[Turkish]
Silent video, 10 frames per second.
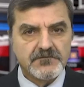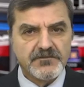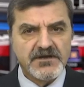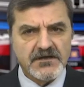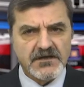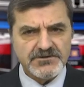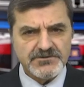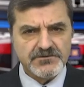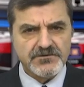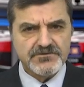Birkaç
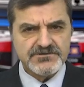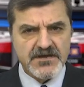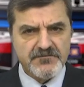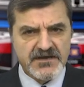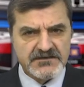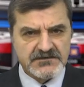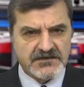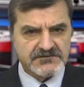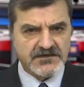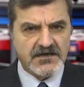gün önce
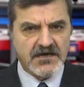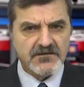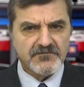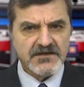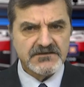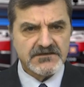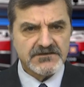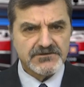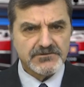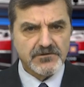medyada
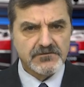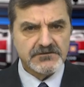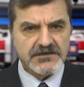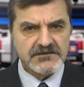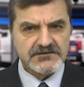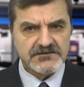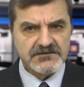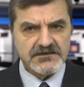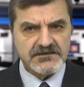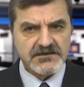Almanya'nın Köln
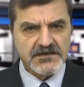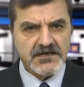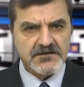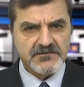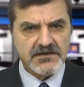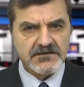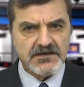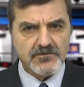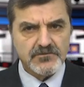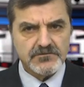kentindeki
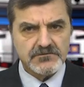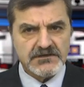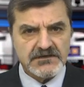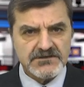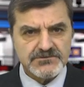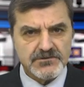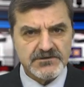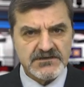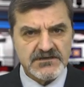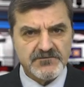Ermenilere uygulanan
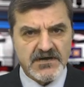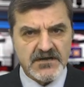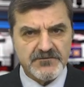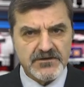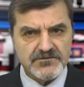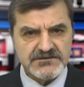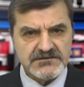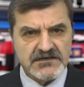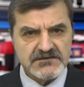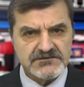soykırım
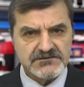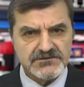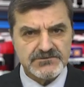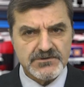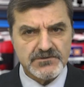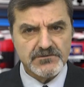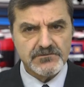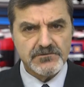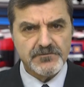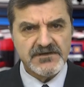Armenosit anıtının
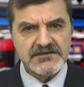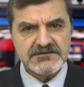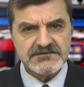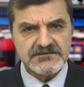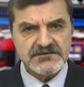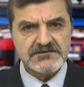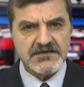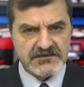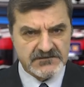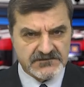söküldüğü bilgisi
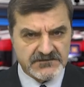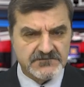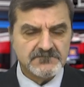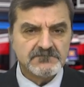yayıldı.